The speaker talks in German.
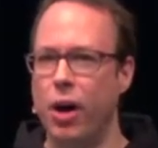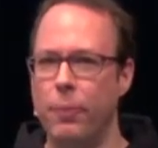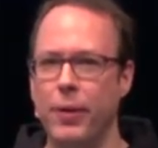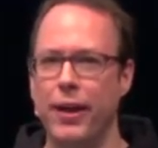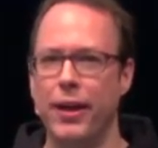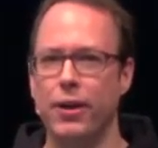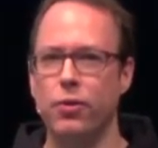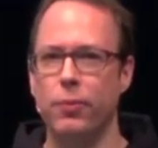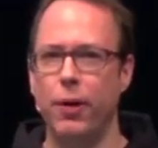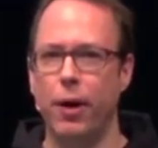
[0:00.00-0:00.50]
ob
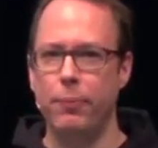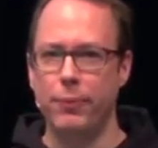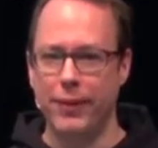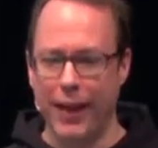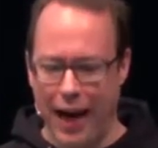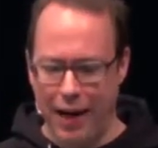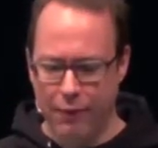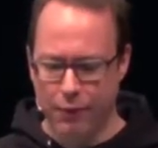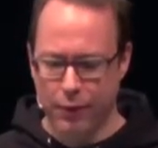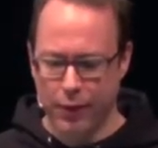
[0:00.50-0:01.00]
der das überhaupt
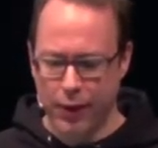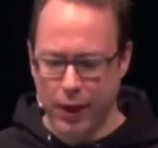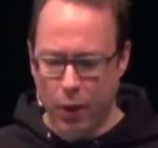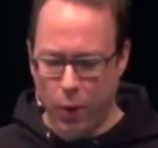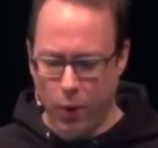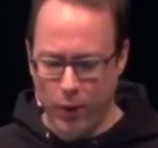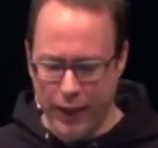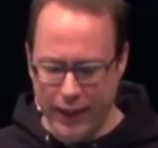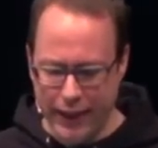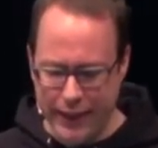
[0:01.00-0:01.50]
darf
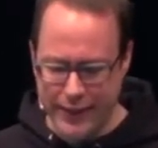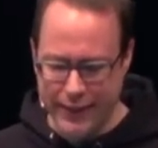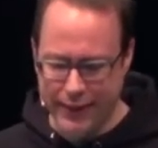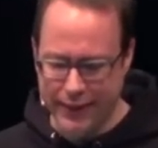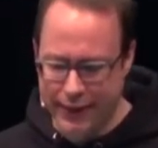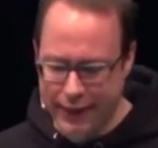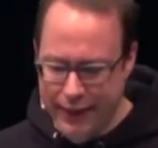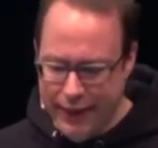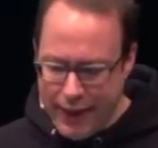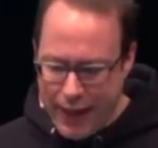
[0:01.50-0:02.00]
oder
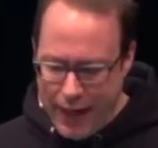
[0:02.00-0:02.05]
nicht?